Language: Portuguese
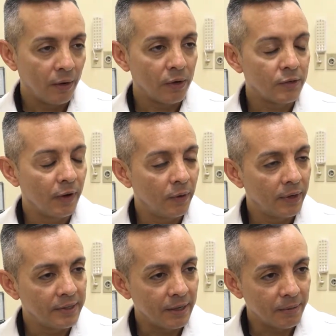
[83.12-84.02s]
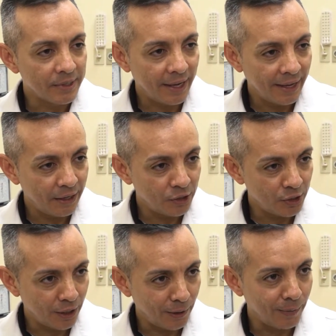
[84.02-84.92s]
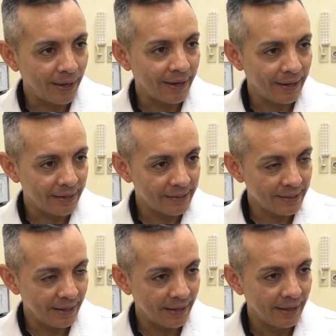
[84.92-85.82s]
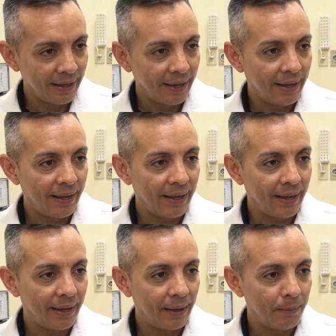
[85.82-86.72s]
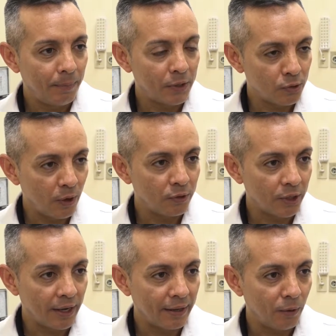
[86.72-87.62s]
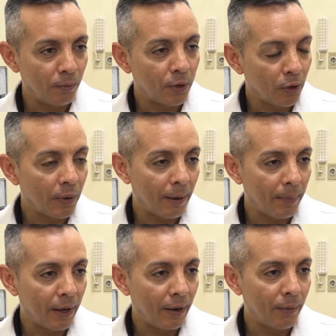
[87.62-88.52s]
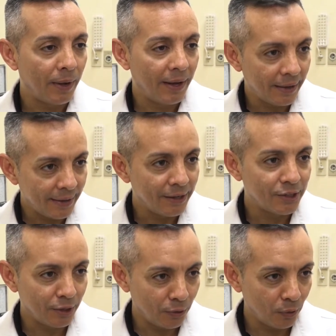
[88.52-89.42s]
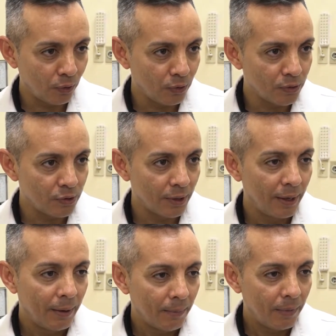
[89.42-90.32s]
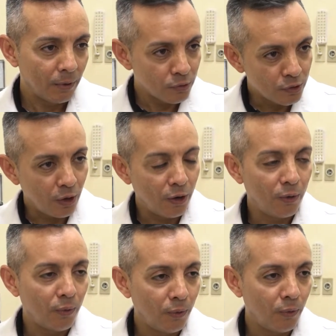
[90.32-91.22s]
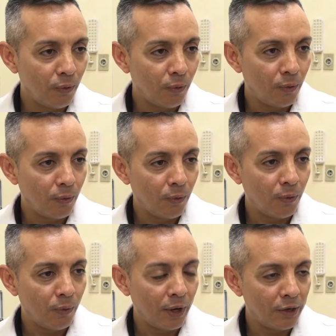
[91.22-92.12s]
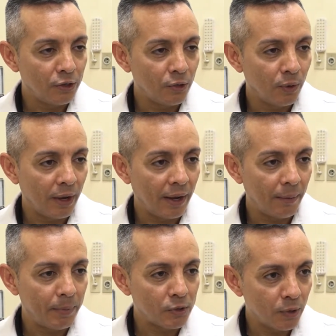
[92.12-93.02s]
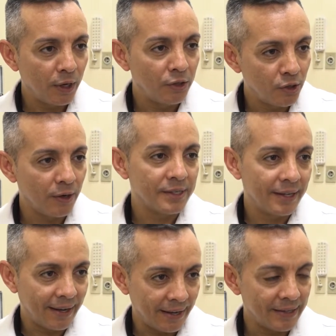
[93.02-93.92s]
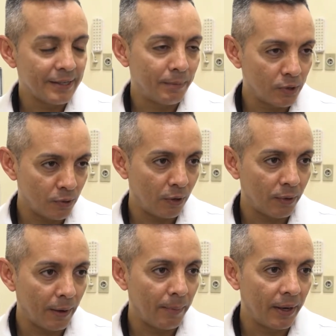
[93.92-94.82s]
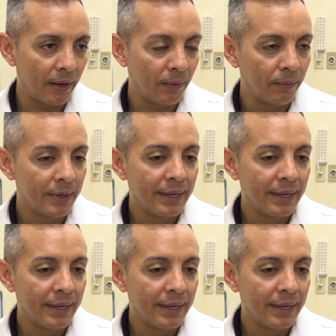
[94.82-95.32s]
Nós valorizamos a religião, a crença é, pessoal de cada um, porque o capelão ele atende a todos, não só o, o, o a pessoa religiosa da crença pessoal do capelão,